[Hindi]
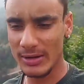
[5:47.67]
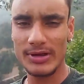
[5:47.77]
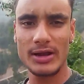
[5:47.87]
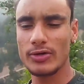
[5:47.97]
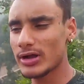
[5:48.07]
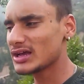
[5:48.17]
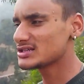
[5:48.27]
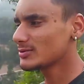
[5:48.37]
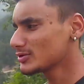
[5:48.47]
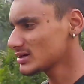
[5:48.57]
एक महीना हो गया
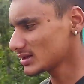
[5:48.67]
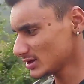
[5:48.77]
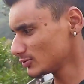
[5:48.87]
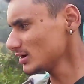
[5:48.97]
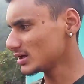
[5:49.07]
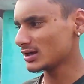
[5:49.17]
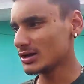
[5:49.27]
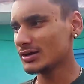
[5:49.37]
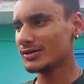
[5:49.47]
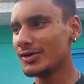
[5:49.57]
जिम को जाते हुए
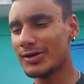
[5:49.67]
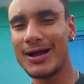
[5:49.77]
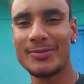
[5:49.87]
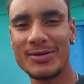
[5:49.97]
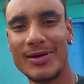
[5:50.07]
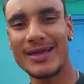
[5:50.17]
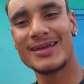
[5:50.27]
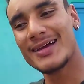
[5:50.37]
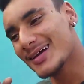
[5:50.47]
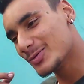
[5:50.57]
और अभी
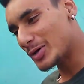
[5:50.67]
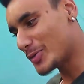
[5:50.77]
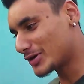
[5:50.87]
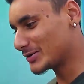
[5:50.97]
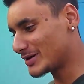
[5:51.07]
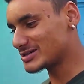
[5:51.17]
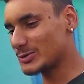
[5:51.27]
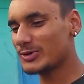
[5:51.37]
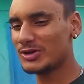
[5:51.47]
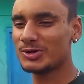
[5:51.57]
भाई वो
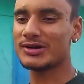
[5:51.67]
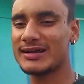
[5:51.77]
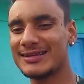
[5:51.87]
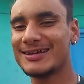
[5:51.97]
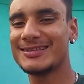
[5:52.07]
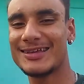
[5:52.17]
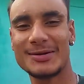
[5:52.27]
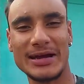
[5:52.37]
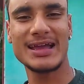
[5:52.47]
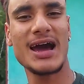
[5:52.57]
मोटिवेशन भी लो हो रहा है धीरे
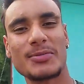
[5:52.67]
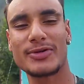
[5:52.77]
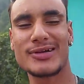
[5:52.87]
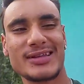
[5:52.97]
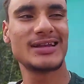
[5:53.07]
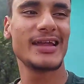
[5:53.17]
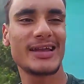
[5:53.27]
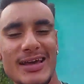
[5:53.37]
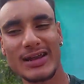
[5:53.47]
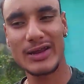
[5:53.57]
धीरे भाई आप लोग
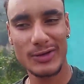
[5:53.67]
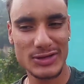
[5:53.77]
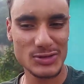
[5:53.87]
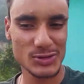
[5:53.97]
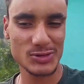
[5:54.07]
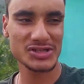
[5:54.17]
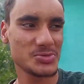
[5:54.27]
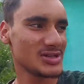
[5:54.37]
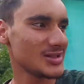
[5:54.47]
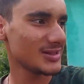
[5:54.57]
रिलेट कर रहे होंगे जो जो
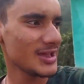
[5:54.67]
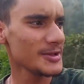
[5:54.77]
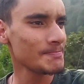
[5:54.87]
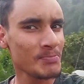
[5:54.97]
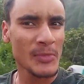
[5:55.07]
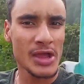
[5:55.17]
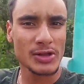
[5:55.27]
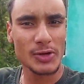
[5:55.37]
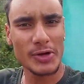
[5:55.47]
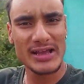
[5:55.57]
जिम जाता है
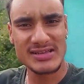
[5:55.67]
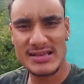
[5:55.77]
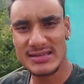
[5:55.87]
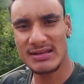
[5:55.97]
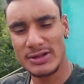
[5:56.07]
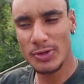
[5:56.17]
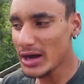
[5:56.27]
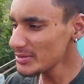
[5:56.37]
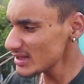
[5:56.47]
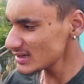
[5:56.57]
तो ऐसे ही सीन है तो
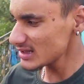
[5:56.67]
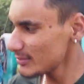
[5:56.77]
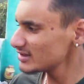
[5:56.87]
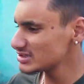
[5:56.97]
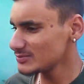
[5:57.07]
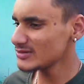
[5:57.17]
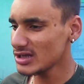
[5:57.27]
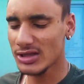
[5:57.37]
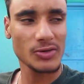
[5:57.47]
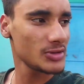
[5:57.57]
अभी देखते हैं मैं जिम
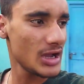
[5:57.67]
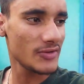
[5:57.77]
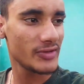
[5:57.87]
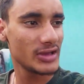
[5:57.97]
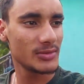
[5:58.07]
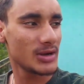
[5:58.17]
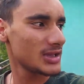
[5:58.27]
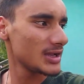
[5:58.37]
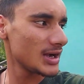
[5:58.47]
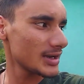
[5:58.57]
जाता हूँ या फिर
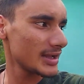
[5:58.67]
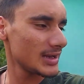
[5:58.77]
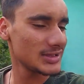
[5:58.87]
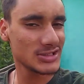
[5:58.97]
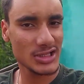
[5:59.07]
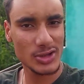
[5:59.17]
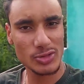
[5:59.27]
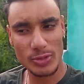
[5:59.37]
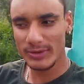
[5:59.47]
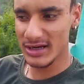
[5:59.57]
मक्की काटने के लिए जाता
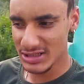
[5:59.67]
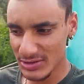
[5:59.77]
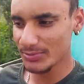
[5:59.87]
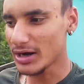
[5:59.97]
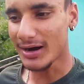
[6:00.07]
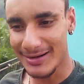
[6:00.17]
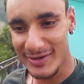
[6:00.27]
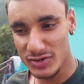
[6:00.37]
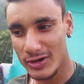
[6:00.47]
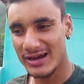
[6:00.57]
हूँ तो मेरा जिम
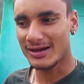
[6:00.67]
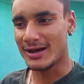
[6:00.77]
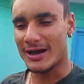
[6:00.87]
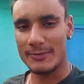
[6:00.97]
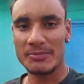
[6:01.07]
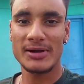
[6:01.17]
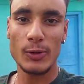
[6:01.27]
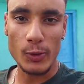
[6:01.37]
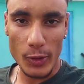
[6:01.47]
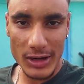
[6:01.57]
पार्टनर जो है अभी मेरे
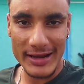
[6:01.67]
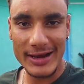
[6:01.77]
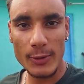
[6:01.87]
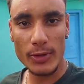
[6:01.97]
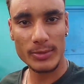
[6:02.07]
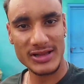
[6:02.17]
को कॉल करेगा और